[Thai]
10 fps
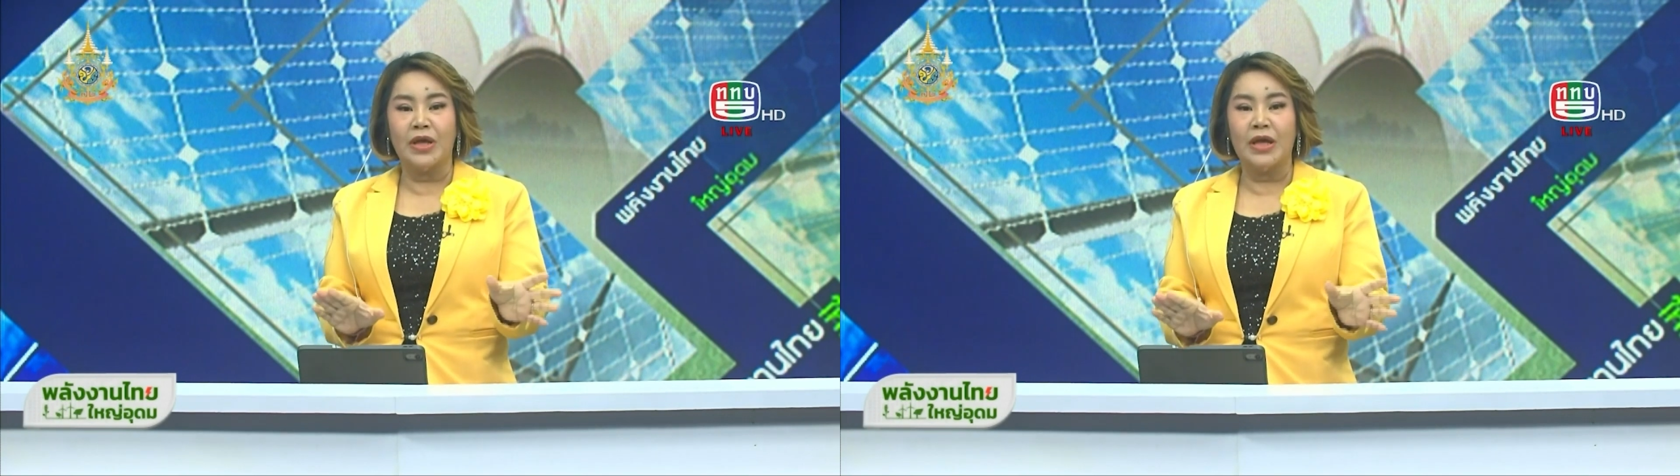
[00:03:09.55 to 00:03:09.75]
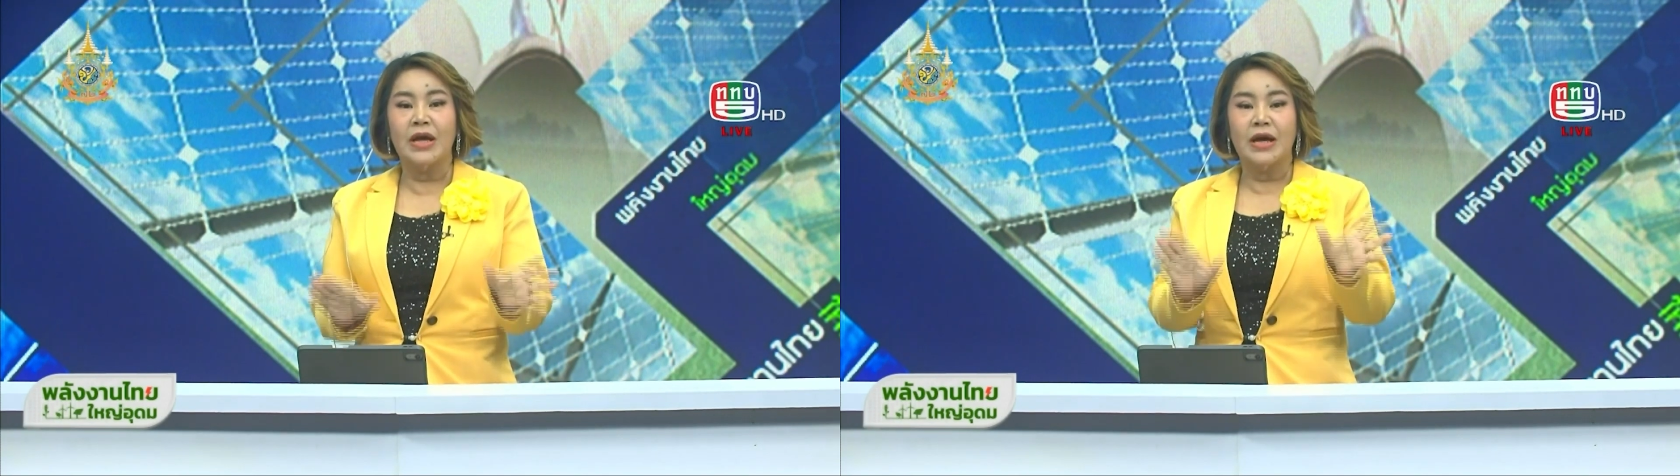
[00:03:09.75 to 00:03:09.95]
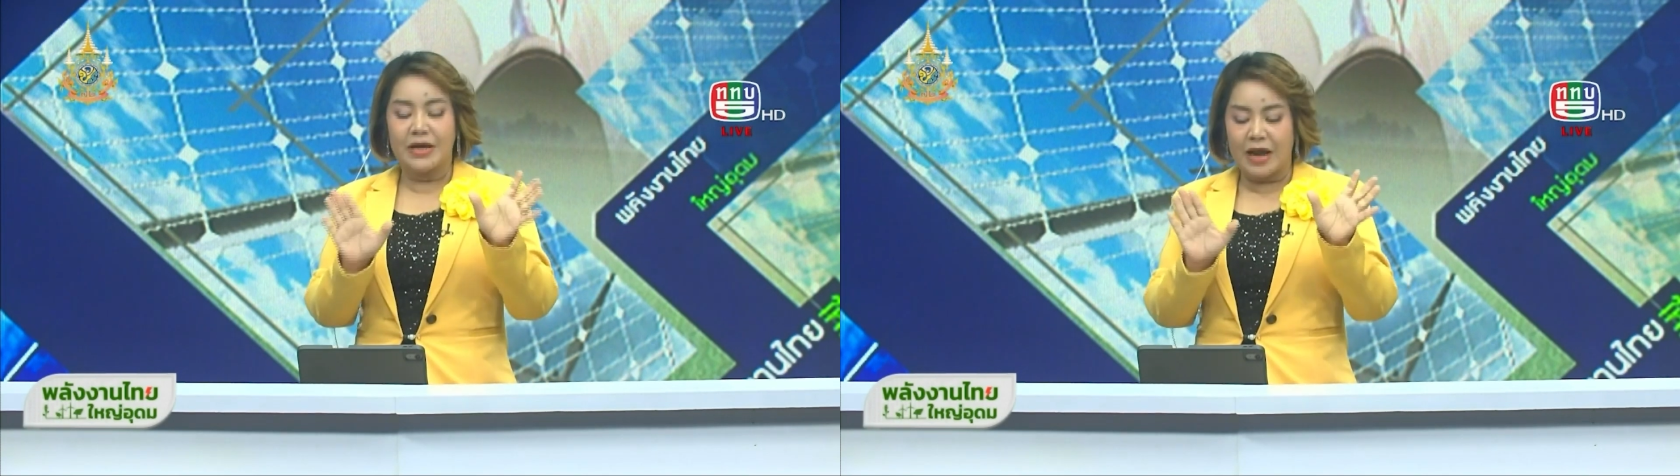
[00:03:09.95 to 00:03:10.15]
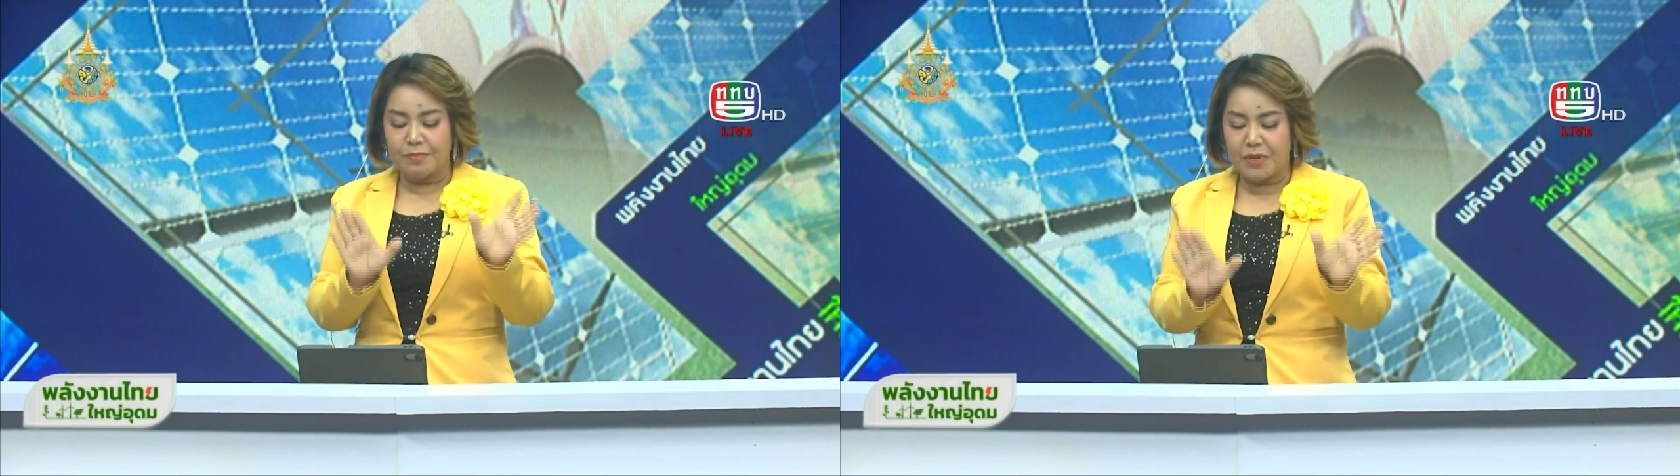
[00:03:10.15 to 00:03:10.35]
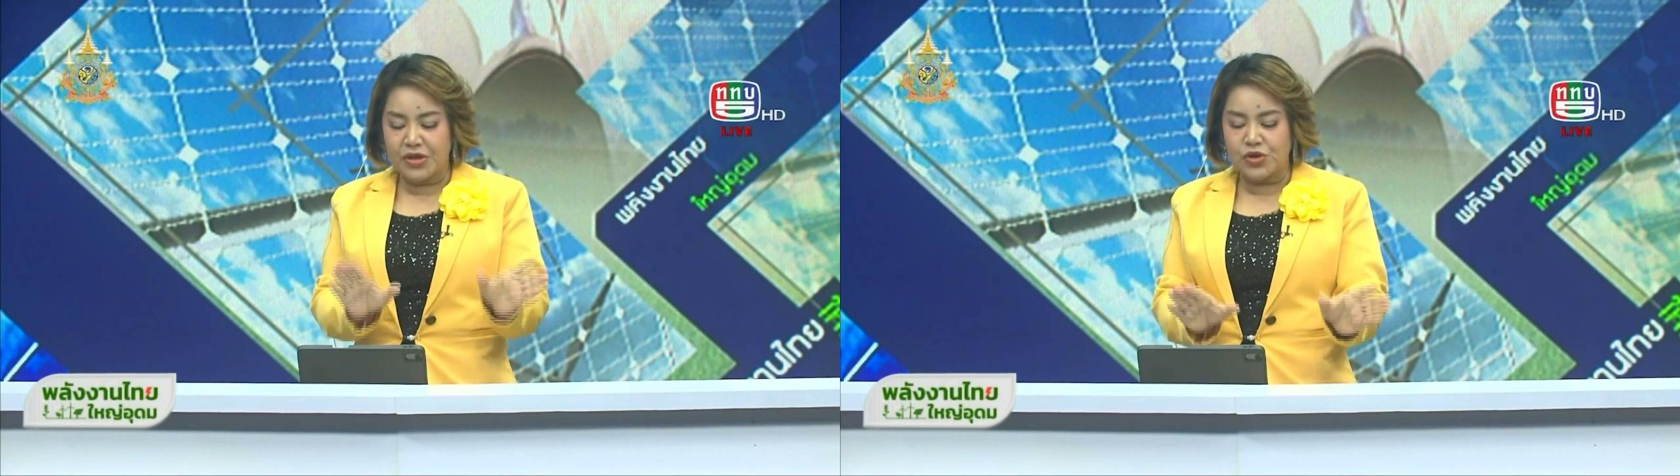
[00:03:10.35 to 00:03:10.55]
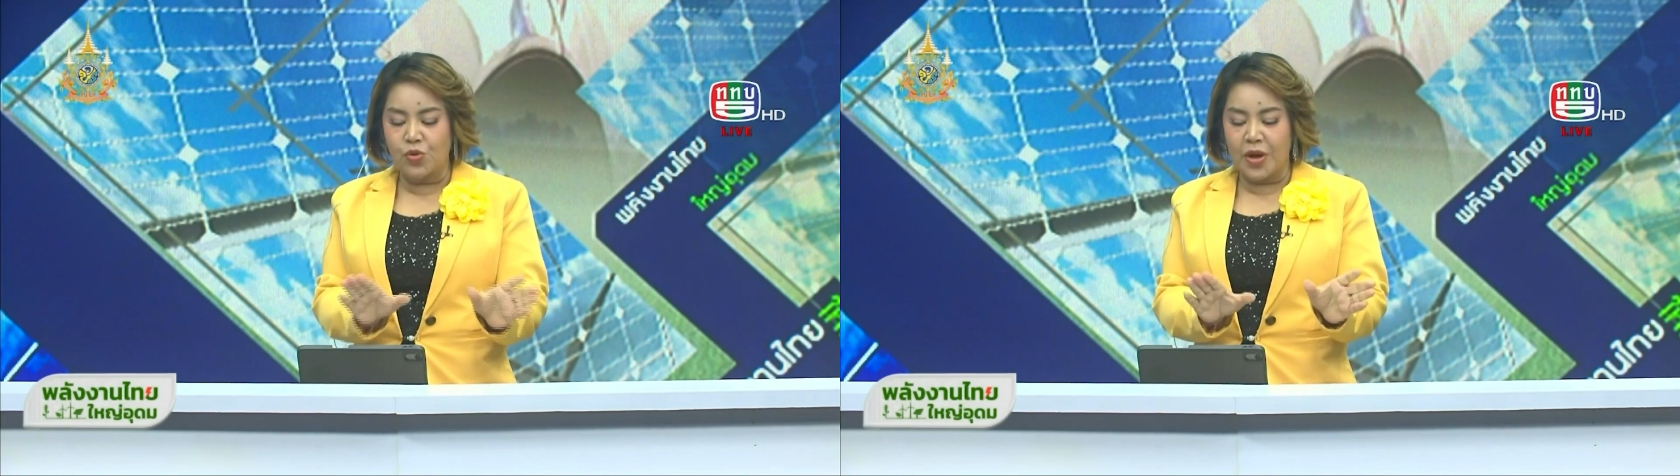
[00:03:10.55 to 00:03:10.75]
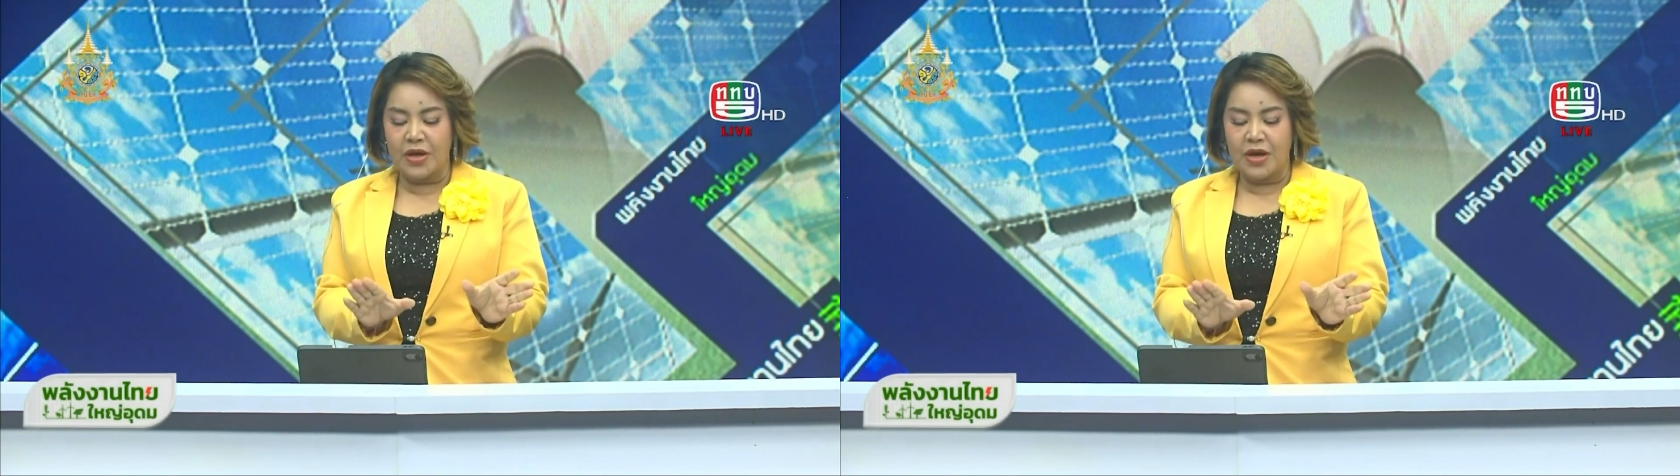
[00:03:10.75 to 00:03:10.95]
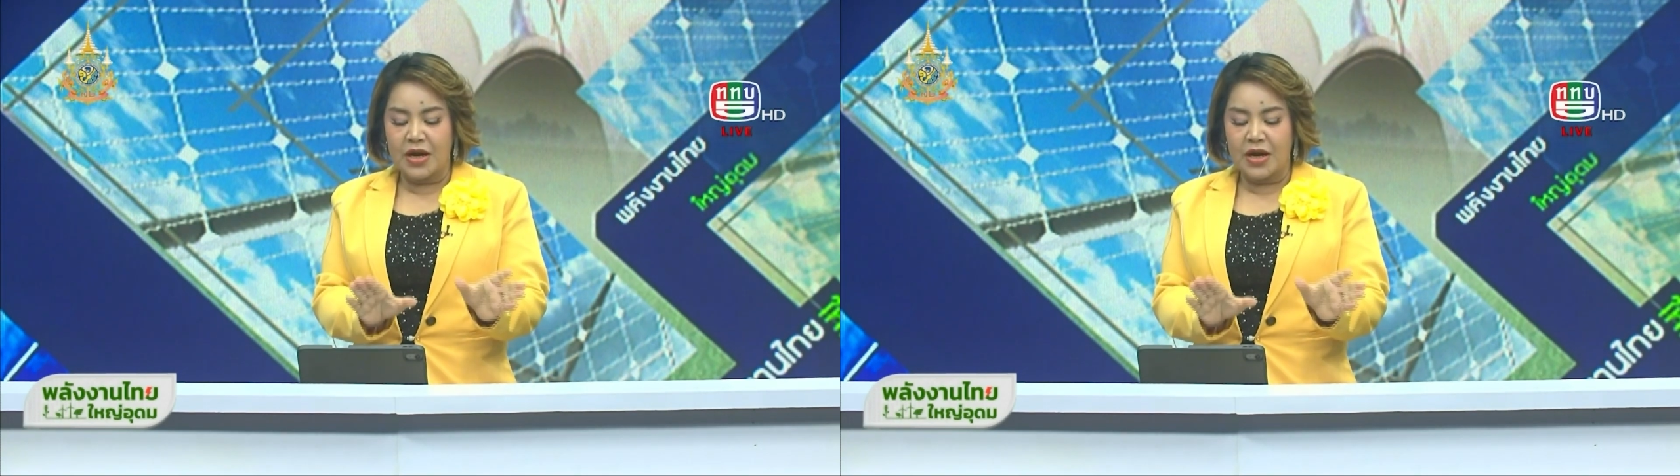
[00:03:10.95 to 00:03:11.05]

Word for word: นี้ รัฐไม่ช่วย